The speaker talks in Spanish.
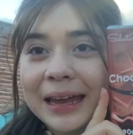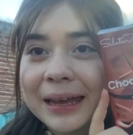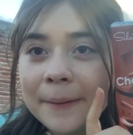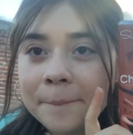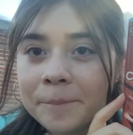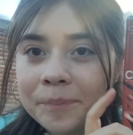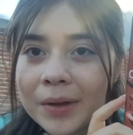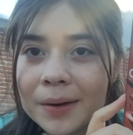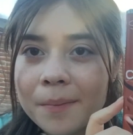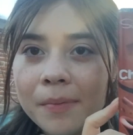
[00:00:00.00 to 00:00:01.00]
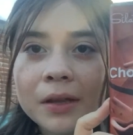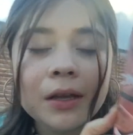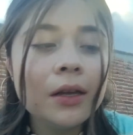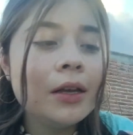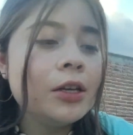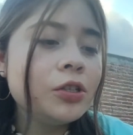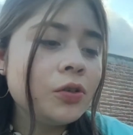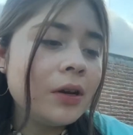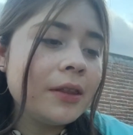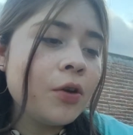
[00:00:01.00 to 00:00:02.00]
de aquí. Vean.
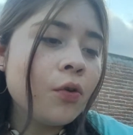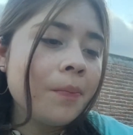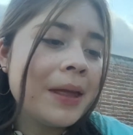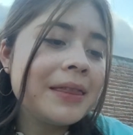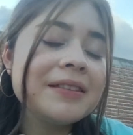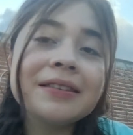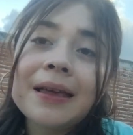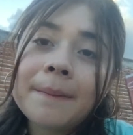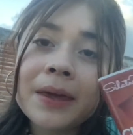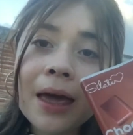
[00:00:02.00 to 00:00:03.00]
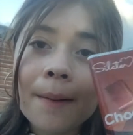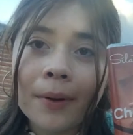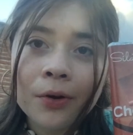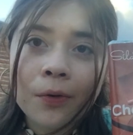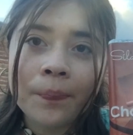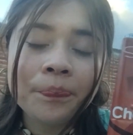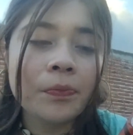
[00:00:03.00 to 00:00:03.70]
Chocolate gourmet semi amargo.